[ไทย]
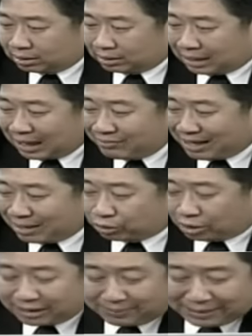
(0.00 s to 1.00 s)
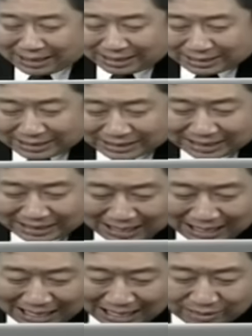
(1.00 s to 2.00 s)
ไอ วี แอล ตอนนี้เป็นไงจริงๆทั้
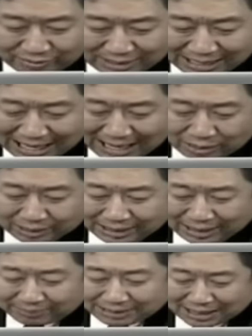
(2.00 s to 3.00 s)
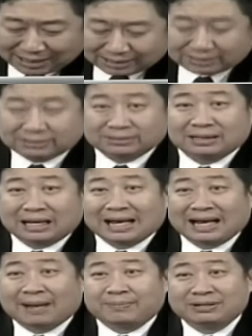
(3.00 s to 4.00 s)
ง ไอ วี แอล นะครับทั้งไอ
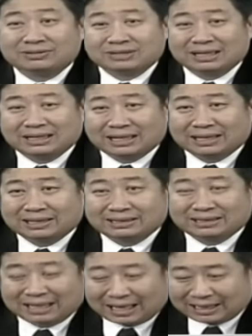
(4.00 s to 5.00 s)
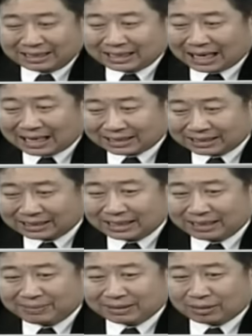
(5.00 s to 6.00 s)
อาร์ พี ซี เนี่ยยังไงทิศทางยัง
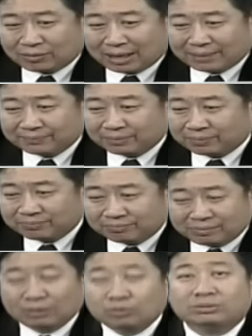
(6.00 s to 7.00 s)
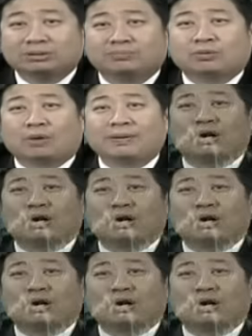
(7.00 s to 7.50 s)
ดีเพียงแต่ว่ามันไม่รู้มองไม่อ